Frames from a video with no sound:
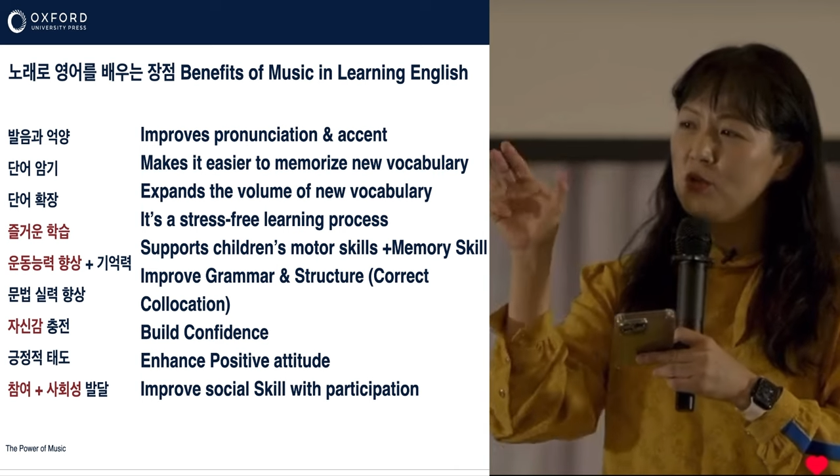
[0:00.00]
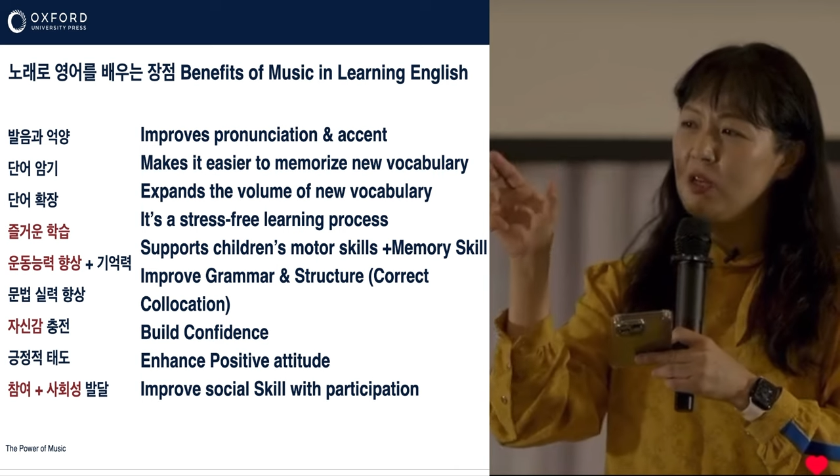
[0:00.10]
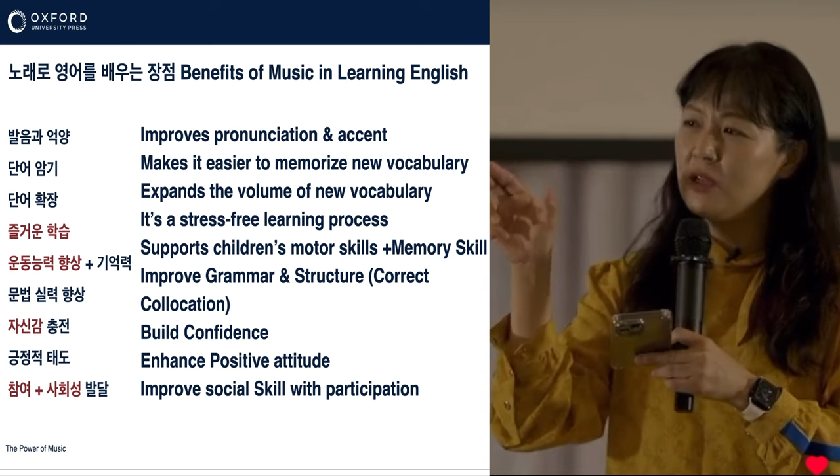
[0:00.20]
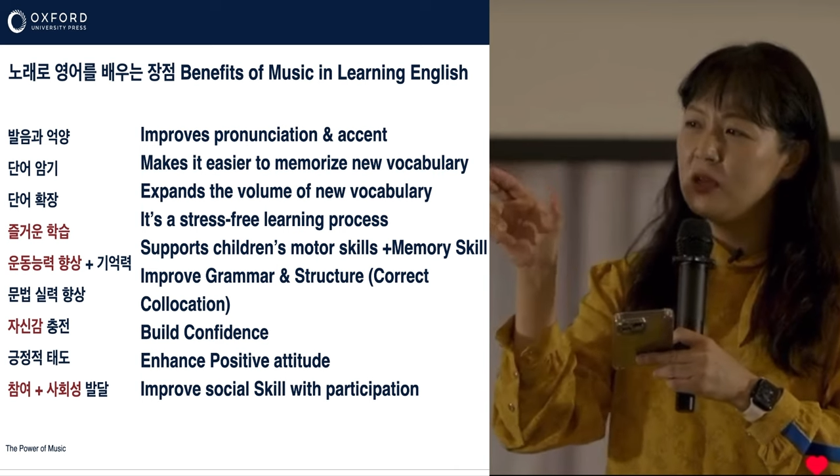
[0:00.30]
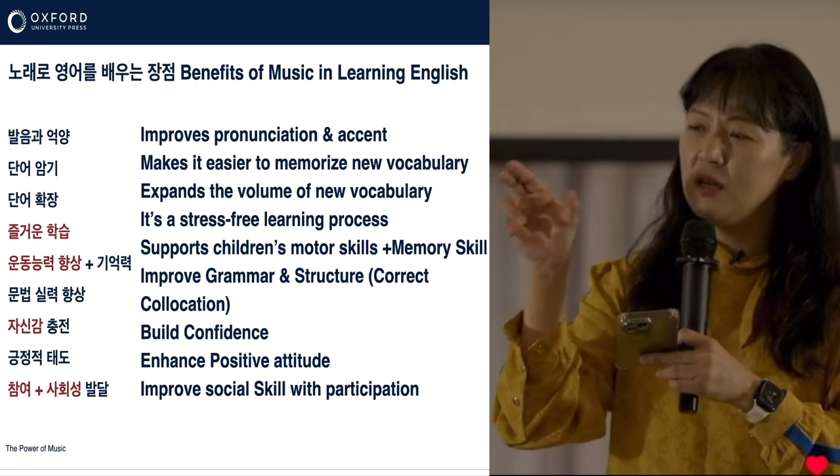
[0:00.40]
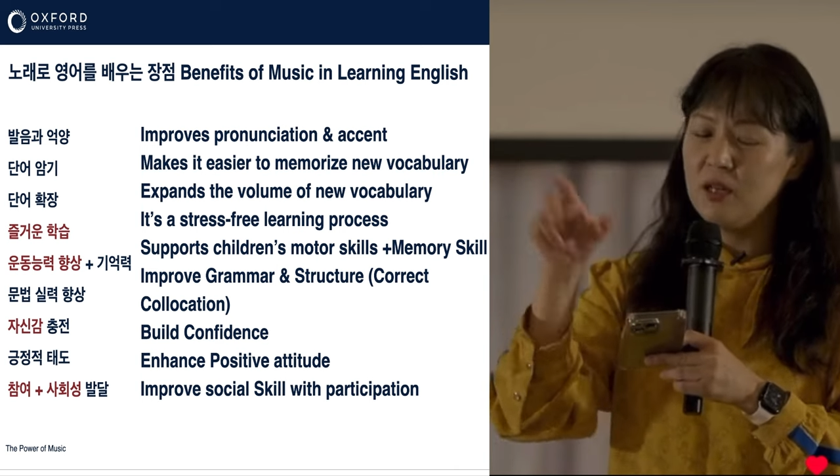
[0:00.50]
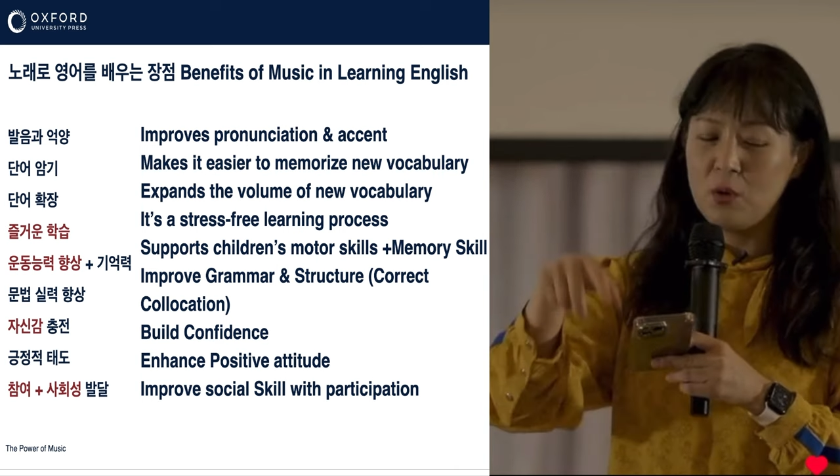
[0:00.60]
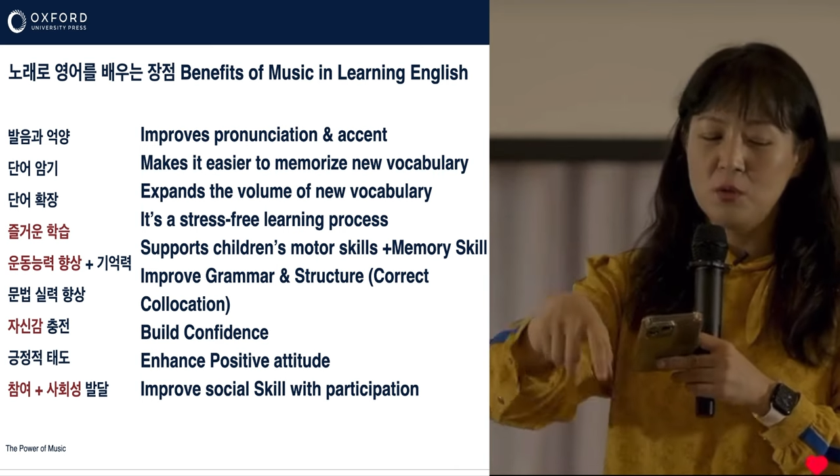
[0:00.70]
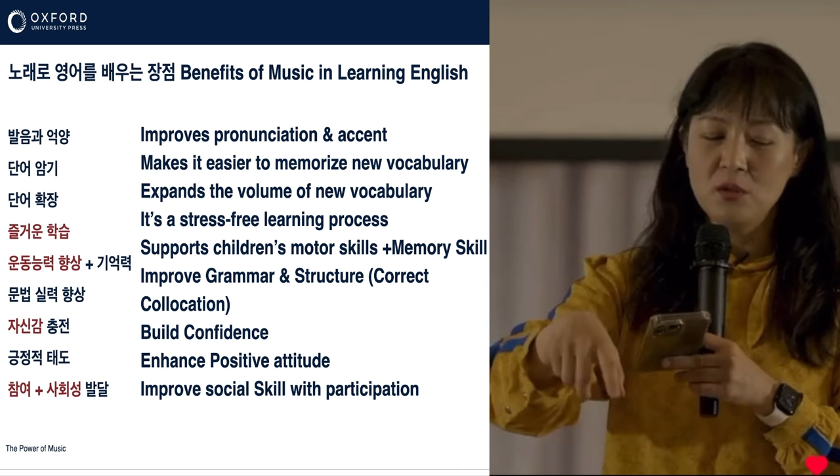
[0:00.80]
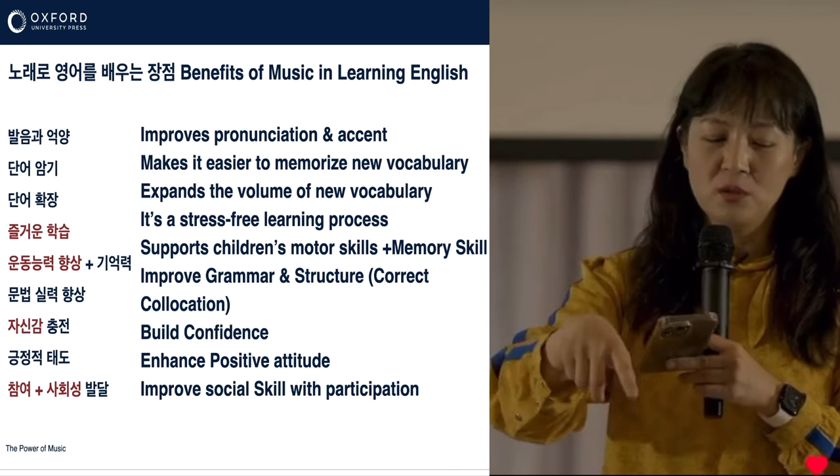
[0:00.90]
하나가
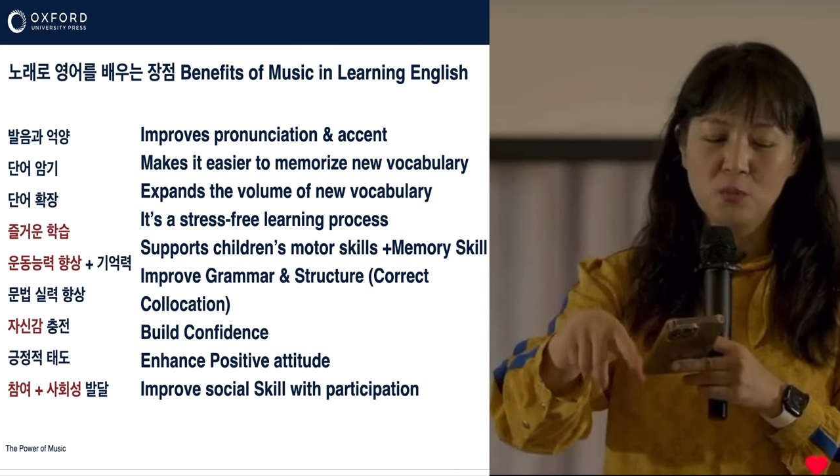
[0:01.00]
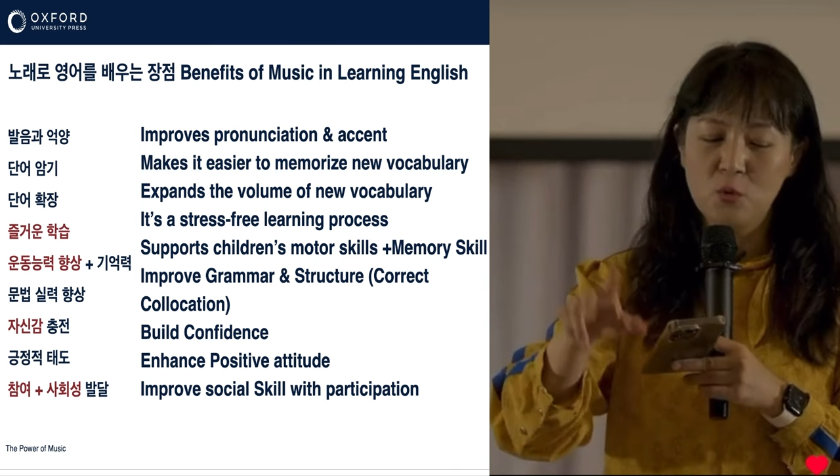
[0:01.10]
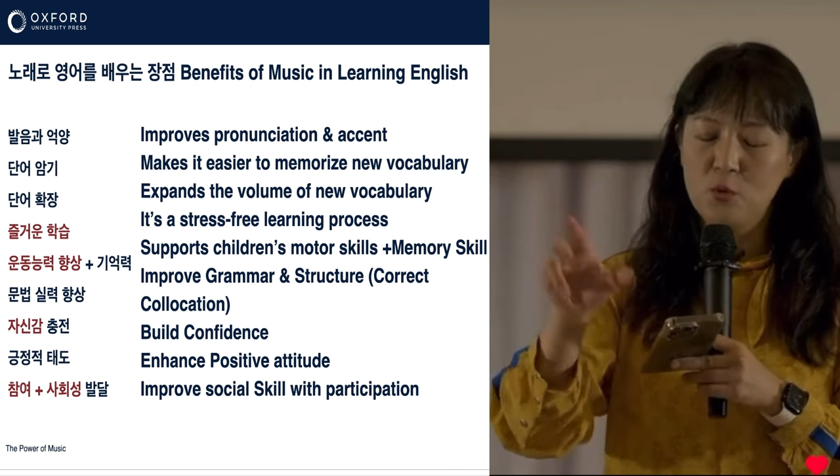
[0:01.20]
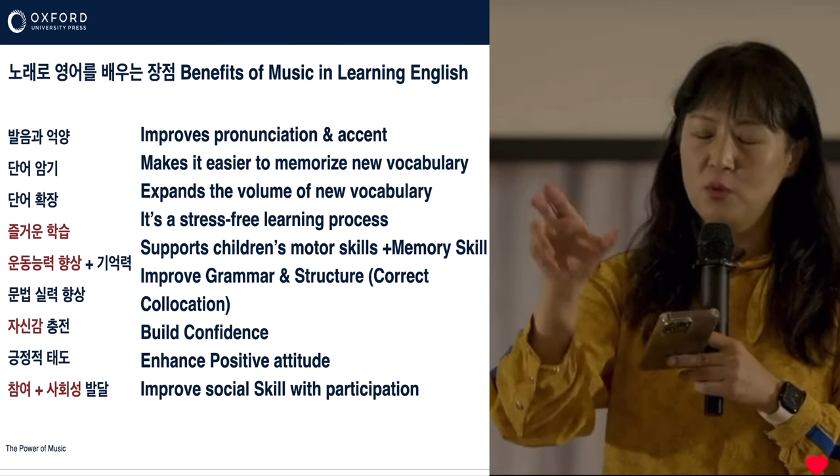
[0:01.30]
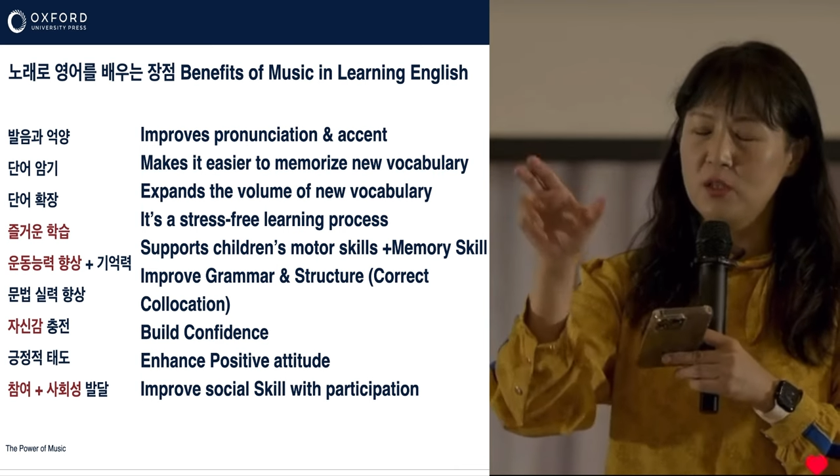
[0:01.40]
여기서는 뭐